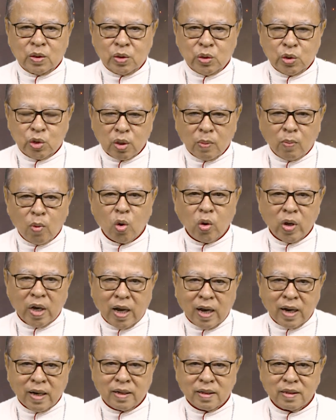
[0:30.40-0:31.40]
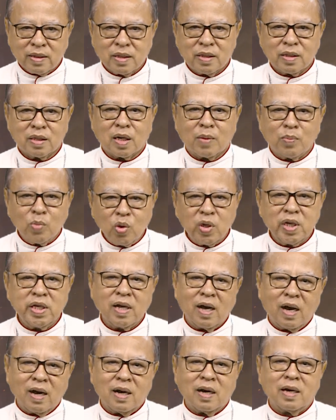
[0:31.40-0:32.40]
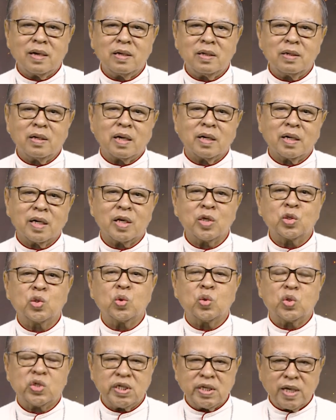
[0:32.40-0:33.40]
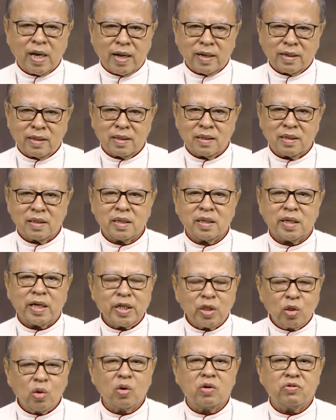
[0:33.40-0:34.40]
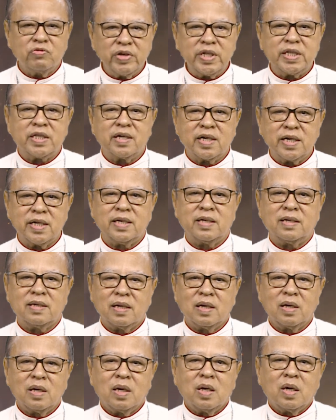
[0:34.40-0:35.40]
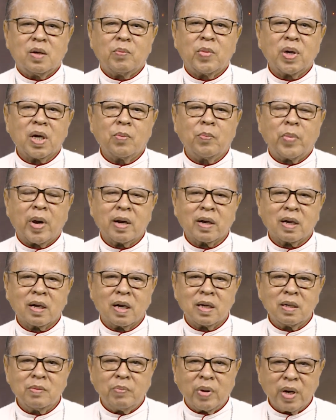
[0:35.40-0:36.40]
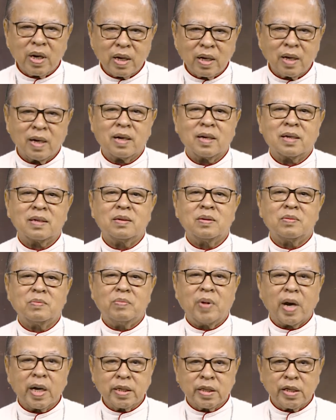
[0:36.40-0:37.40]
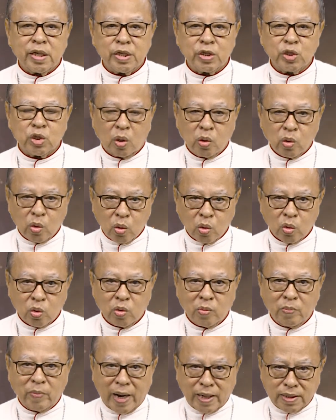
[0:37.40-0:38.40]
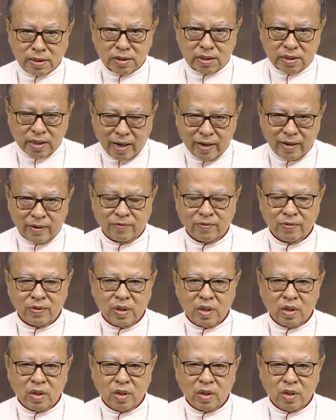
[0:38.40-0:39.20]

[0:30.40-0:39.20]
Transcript: Semoga kemuliaan dan kesucian Idul Fitri menebarkan berkah bagi seluruh bangsa.